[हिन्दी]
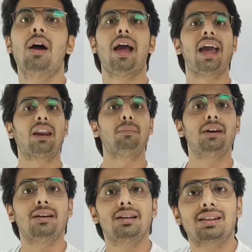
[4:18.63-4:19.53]
एयर
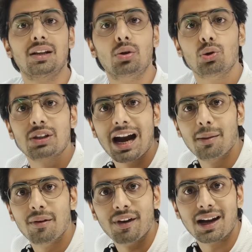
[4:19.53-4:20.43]
बियरिंग्स के थ्रू
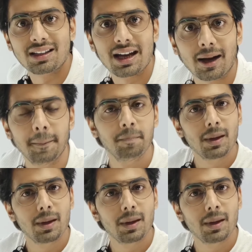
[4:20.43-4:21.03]
साइड में फेंका जाएगा